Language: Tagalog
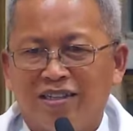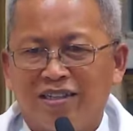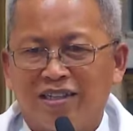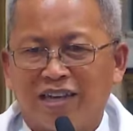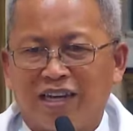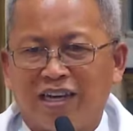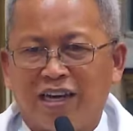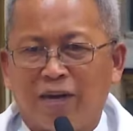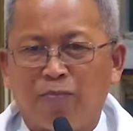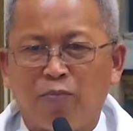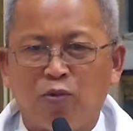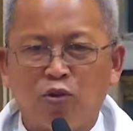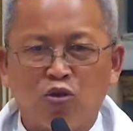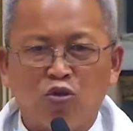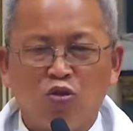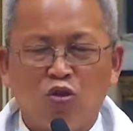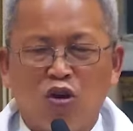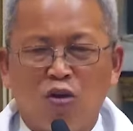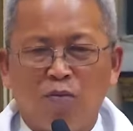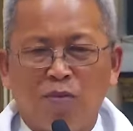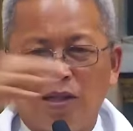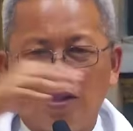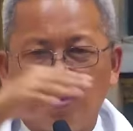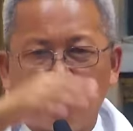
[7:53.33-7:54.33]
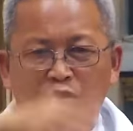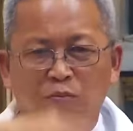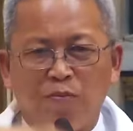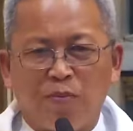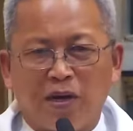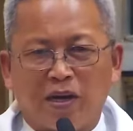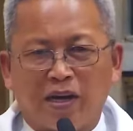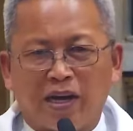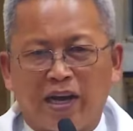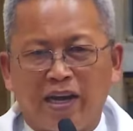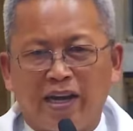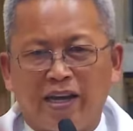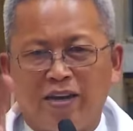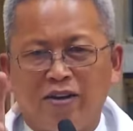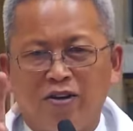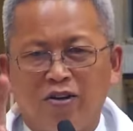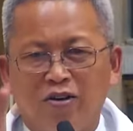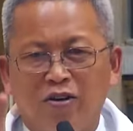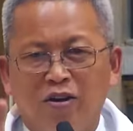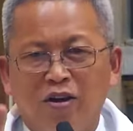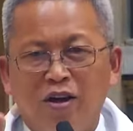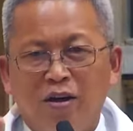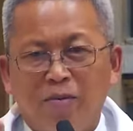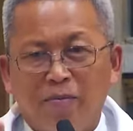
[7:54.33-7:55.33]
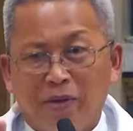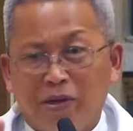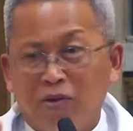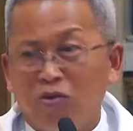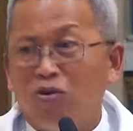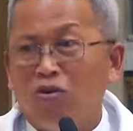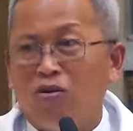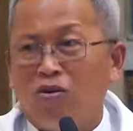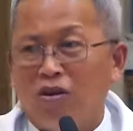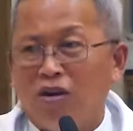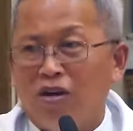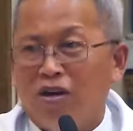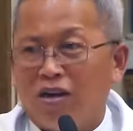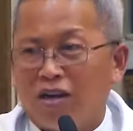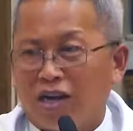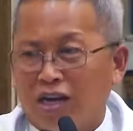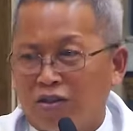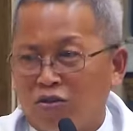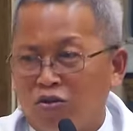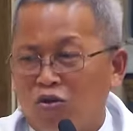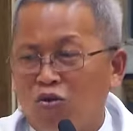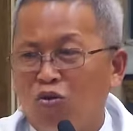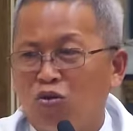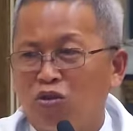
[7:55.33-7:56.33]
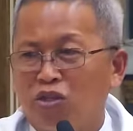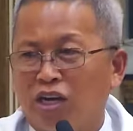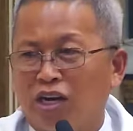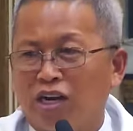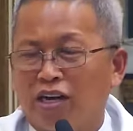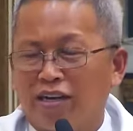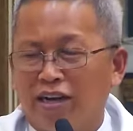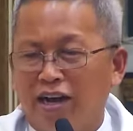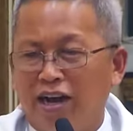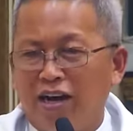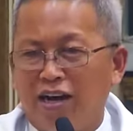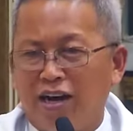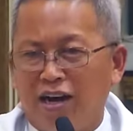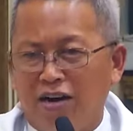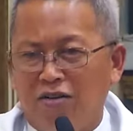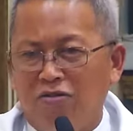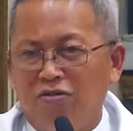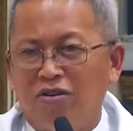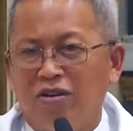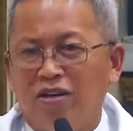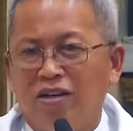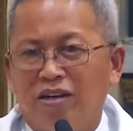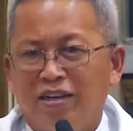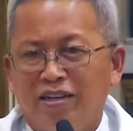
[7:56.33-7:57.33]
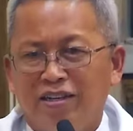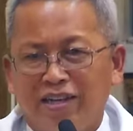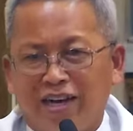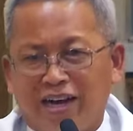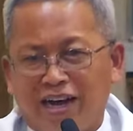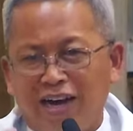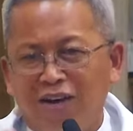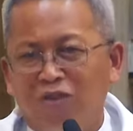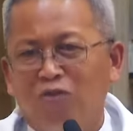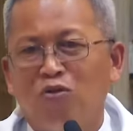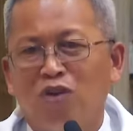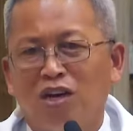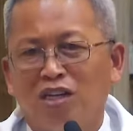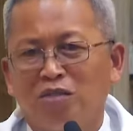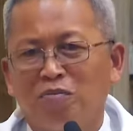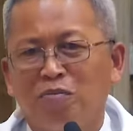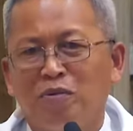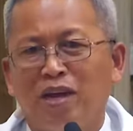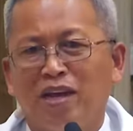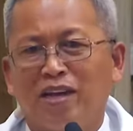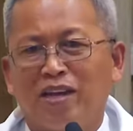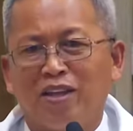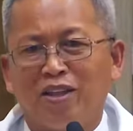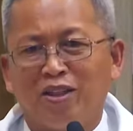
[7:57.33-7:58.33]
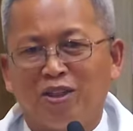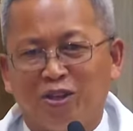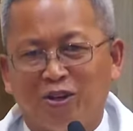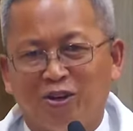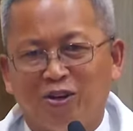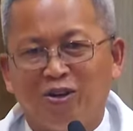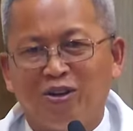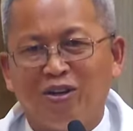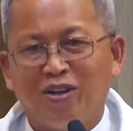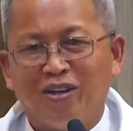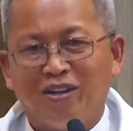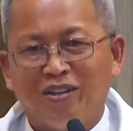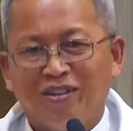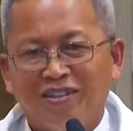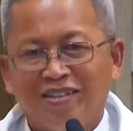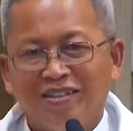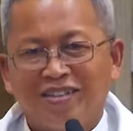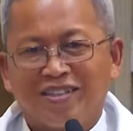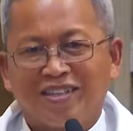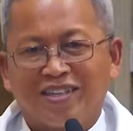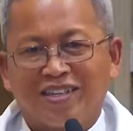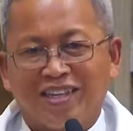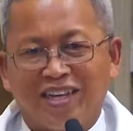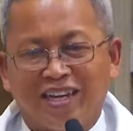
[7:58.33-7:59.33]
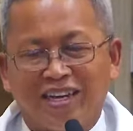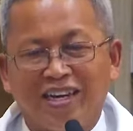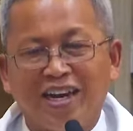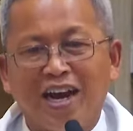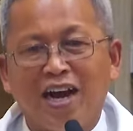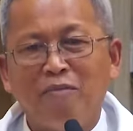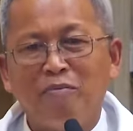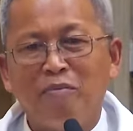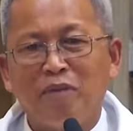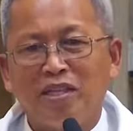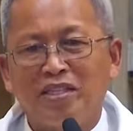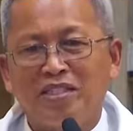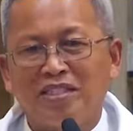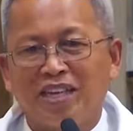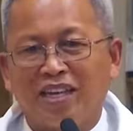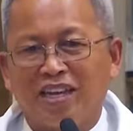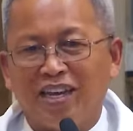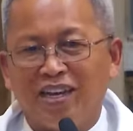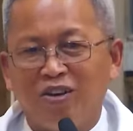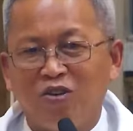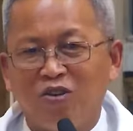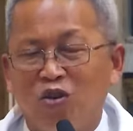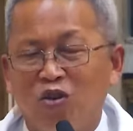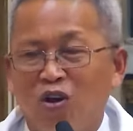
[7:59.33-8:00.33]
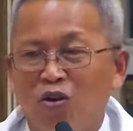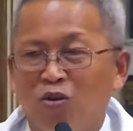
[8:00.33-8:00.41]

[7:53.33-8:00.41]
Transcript: kay naputol man to pagkaigo pero katong usa kadangaw nakaluwas biya gito gigamit sa Ginoo